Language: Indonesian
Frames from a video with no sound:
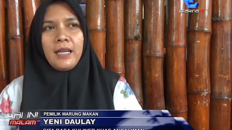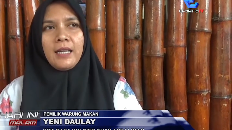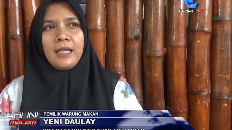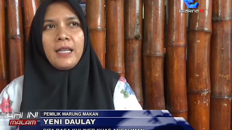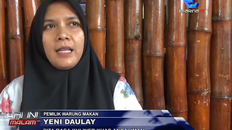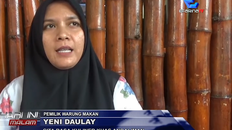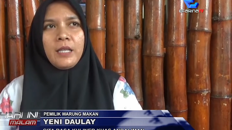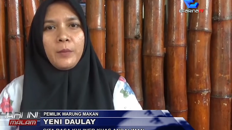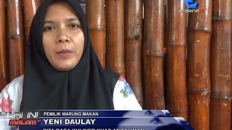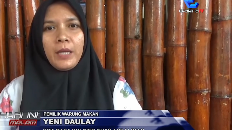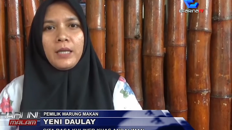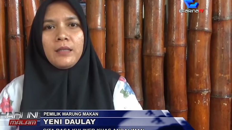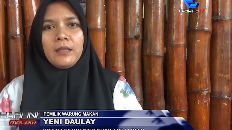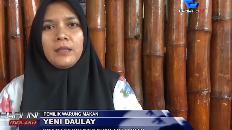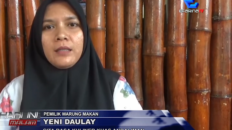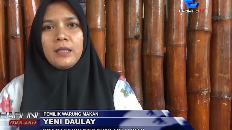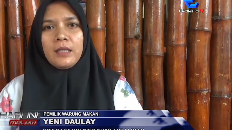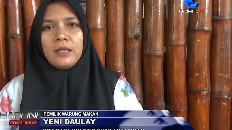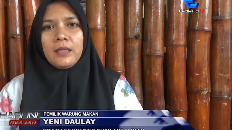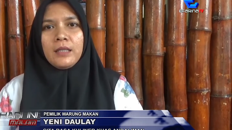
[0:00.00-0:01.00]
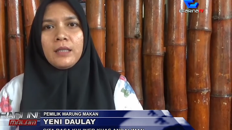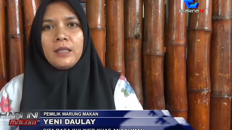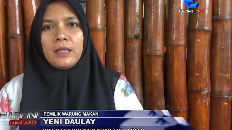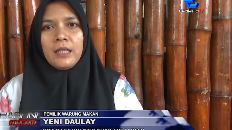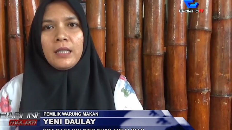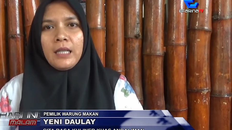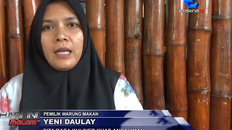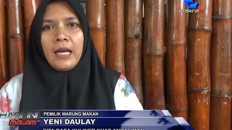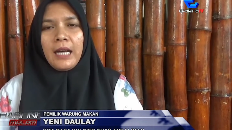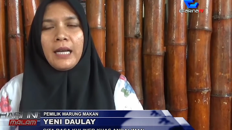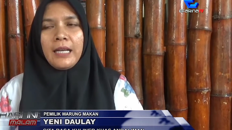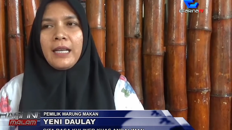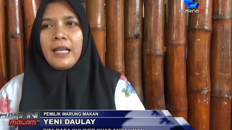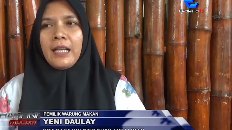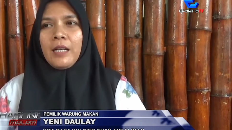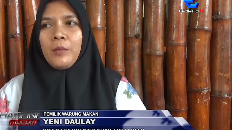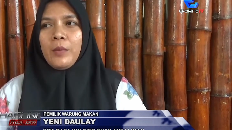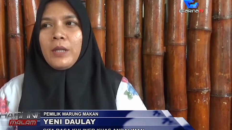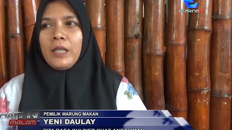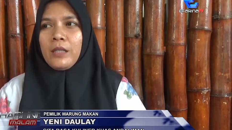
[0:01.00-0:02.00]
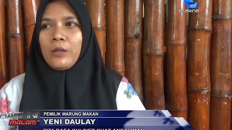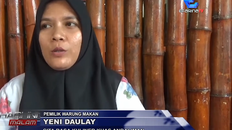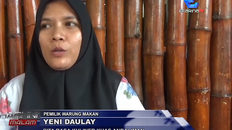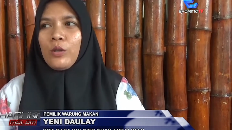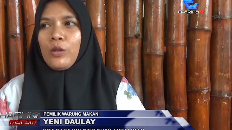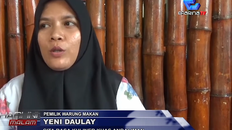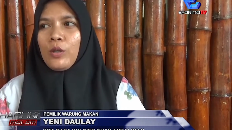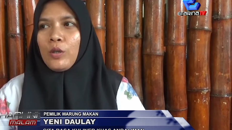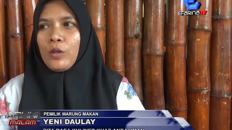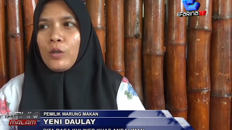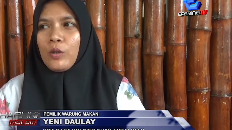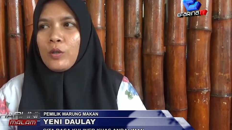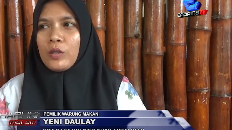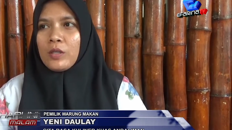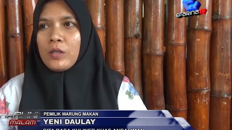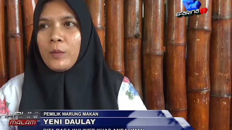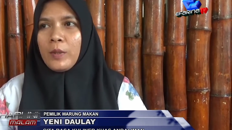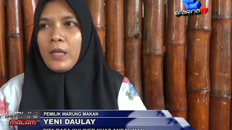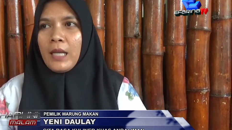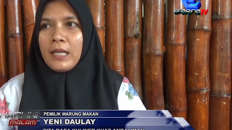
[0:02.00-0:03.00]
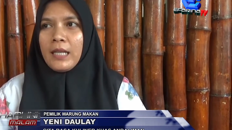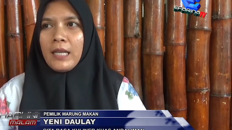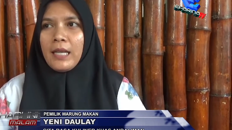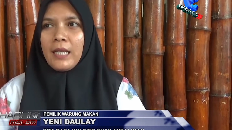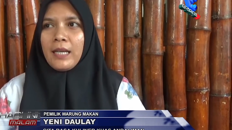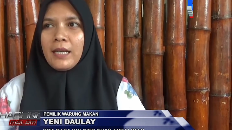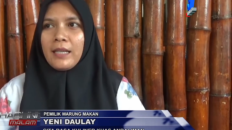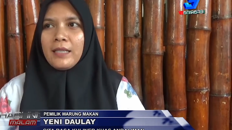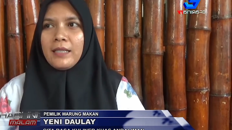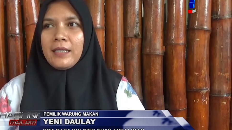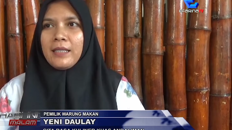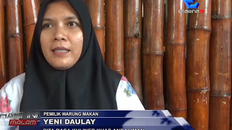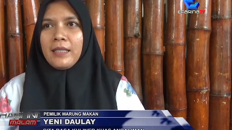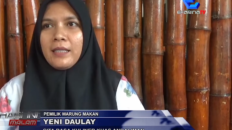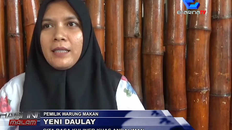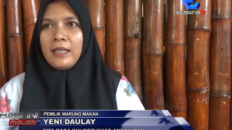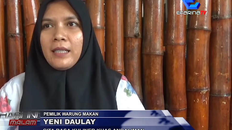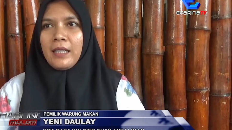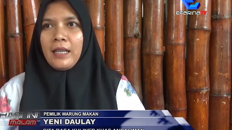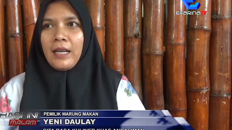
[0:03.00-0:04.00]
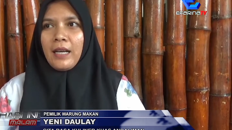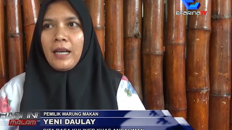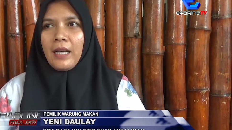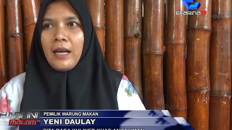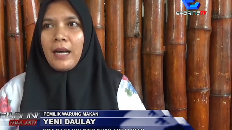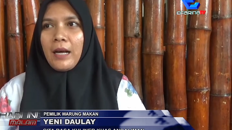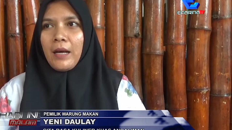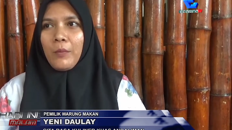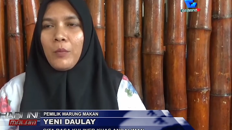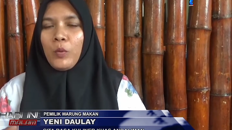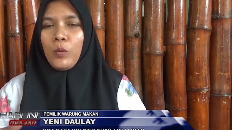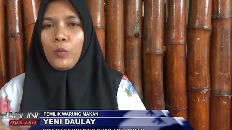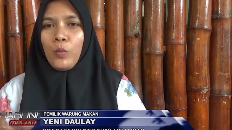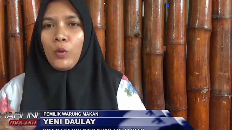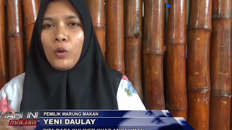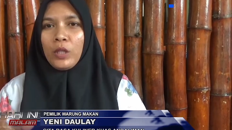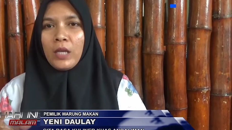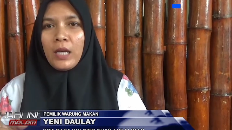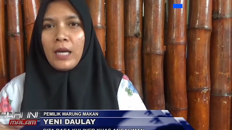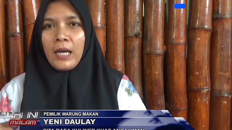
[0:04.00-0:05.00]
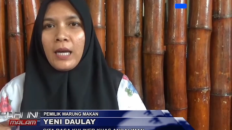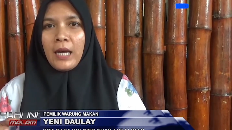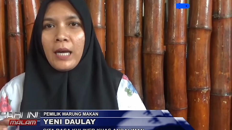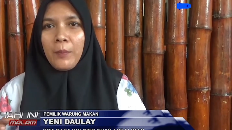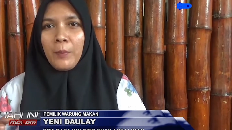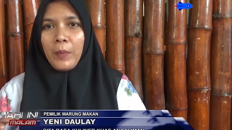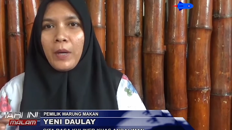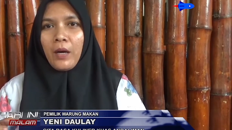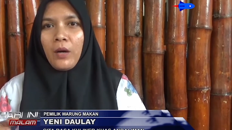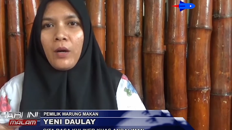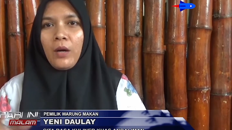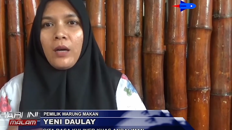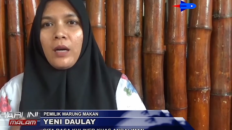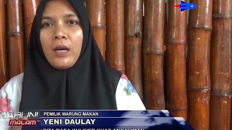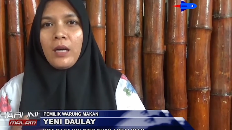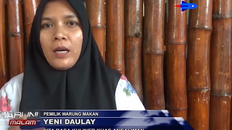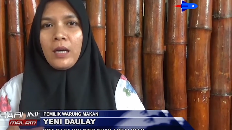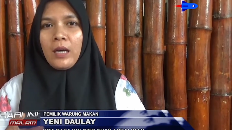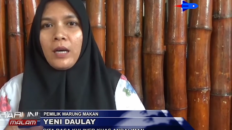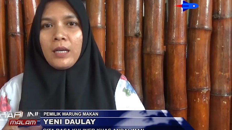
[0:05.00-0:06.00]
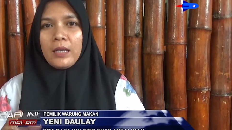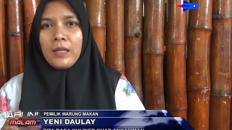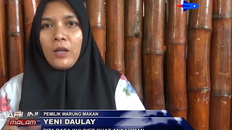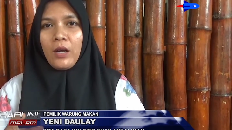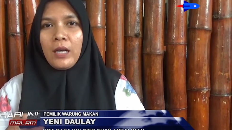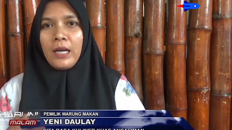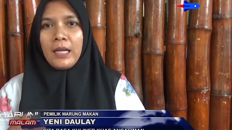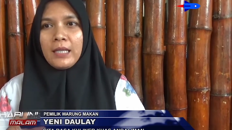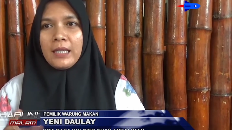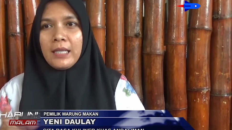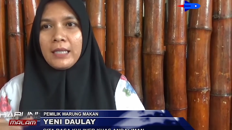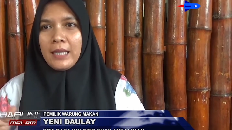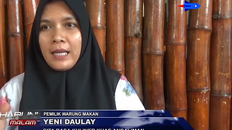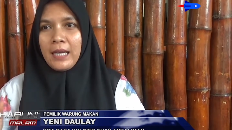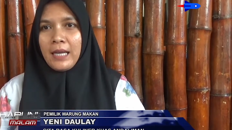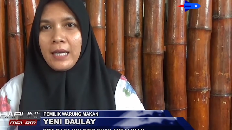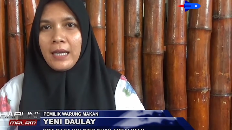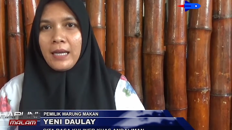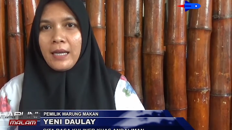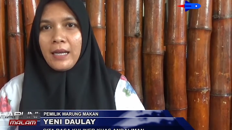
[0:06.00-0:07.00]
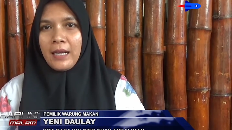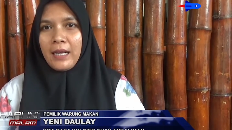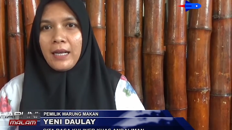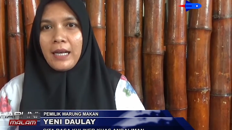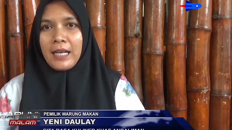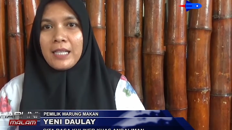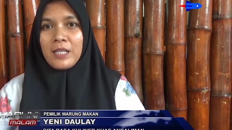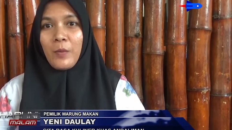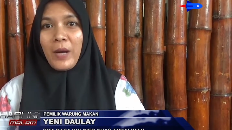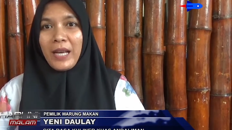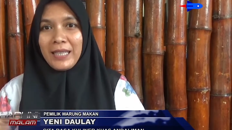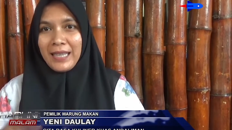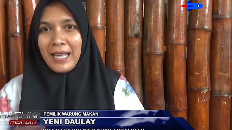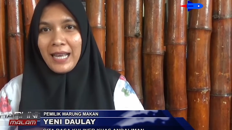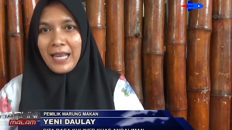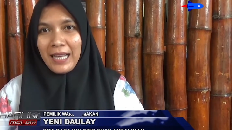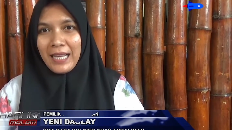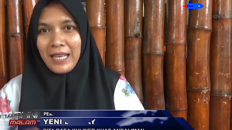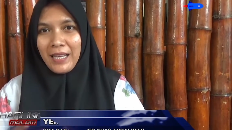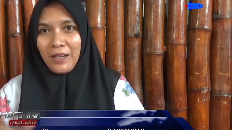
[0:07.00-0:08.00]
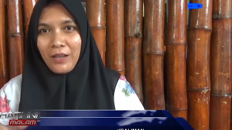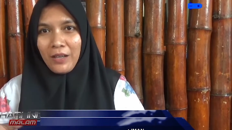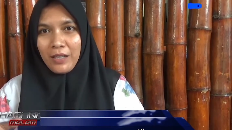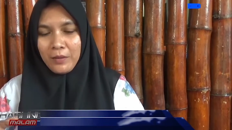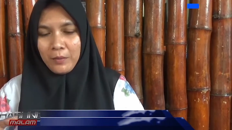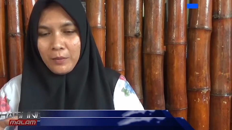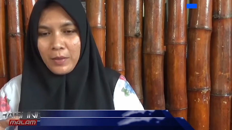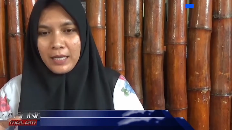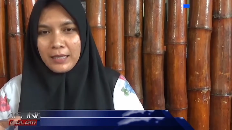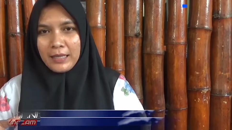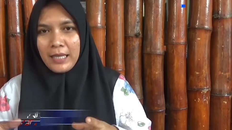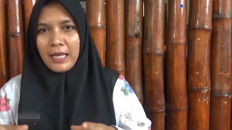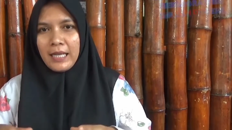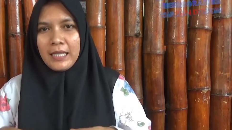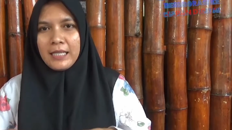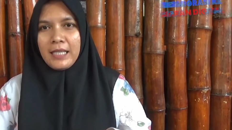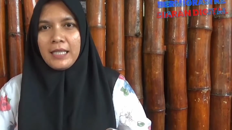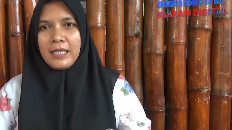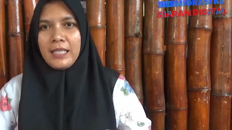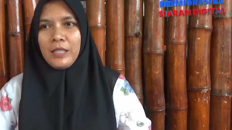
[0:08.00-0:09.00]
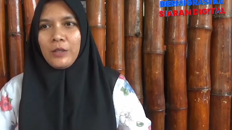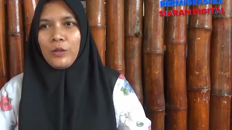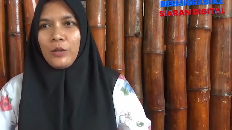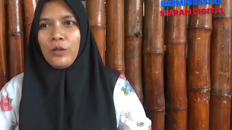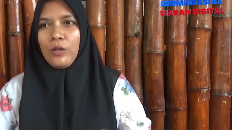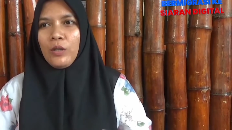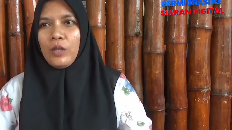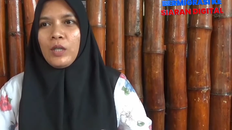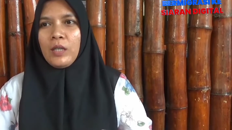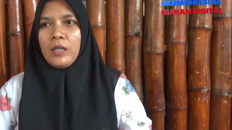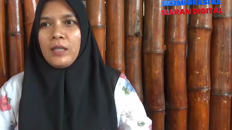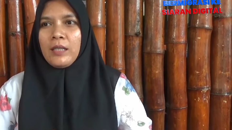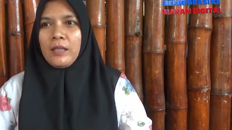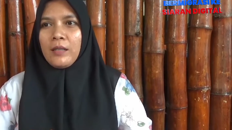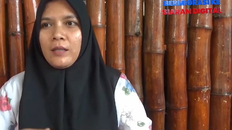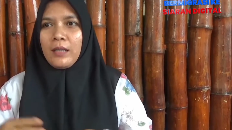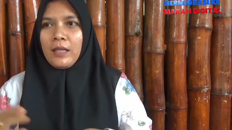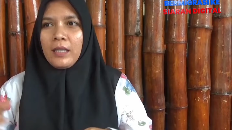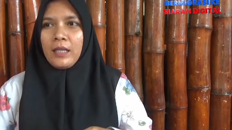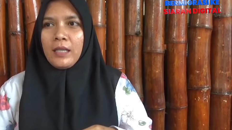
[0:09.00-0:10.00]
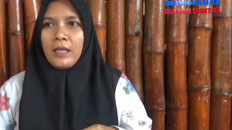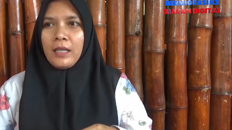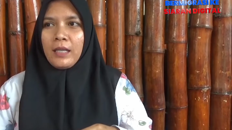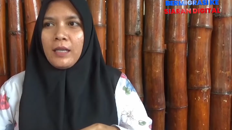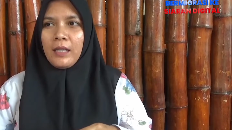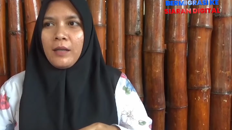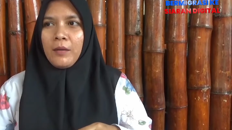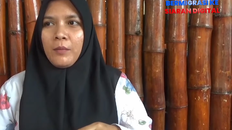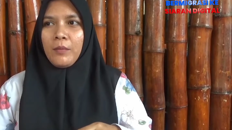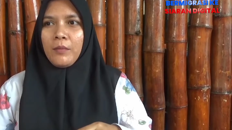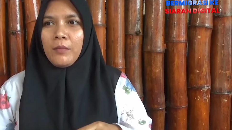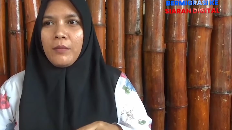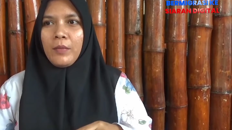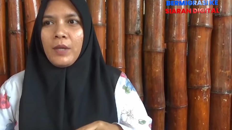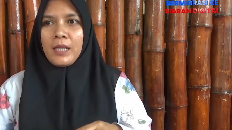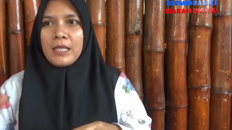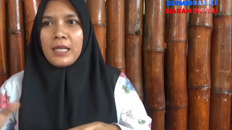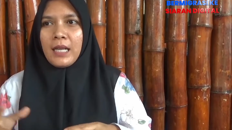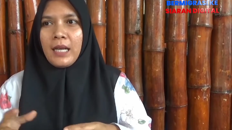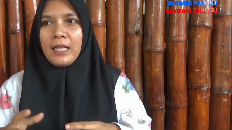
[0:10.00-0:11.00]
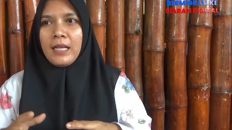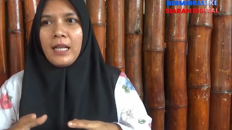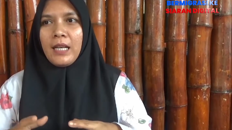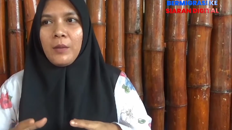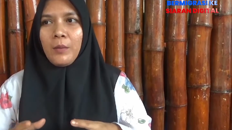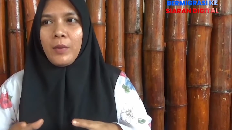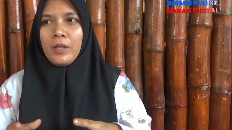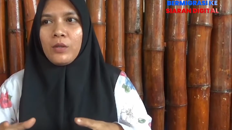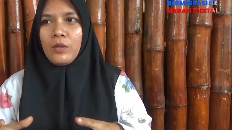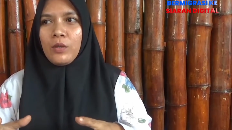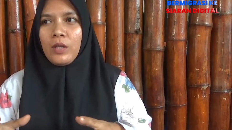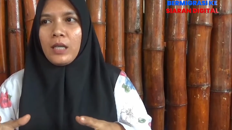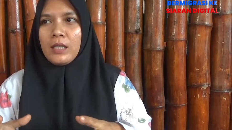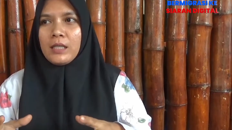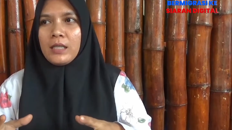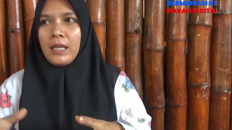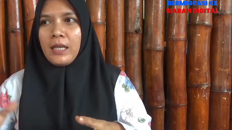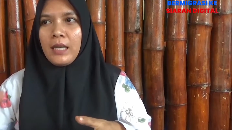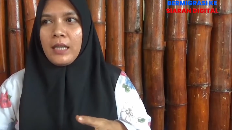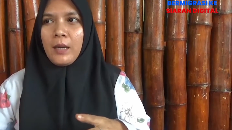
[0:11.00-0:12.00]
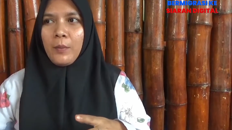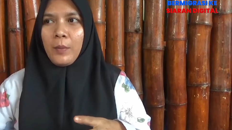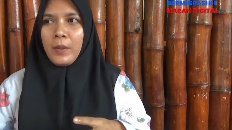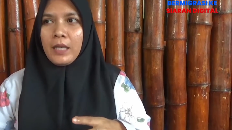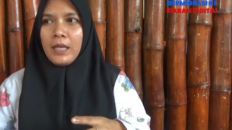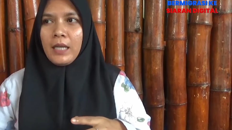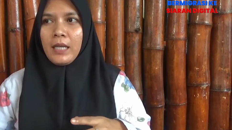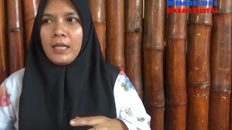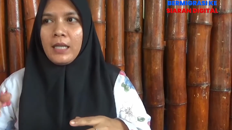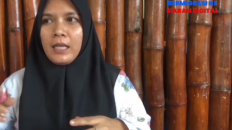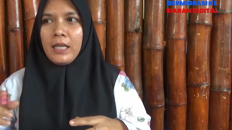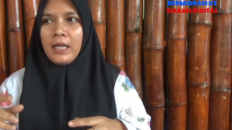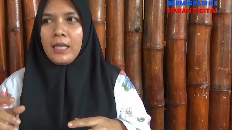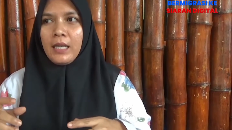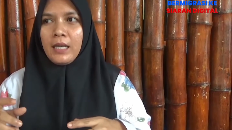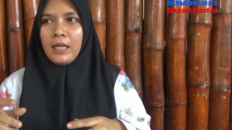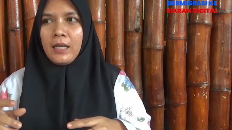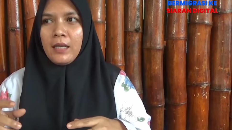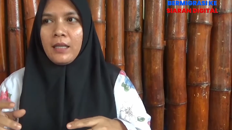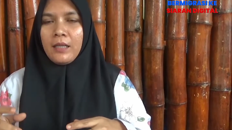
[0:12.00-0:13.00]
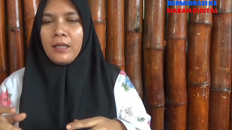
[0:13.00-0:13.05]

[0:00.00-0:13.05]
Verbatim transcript: andaliman. Andaliman itu apa kak? Andaliman itu sebenarnya bumbunya apa? Uh, orang kita khas Batak, orang Batak. Jadi itu uh, masa andaliman juga saya dapat dari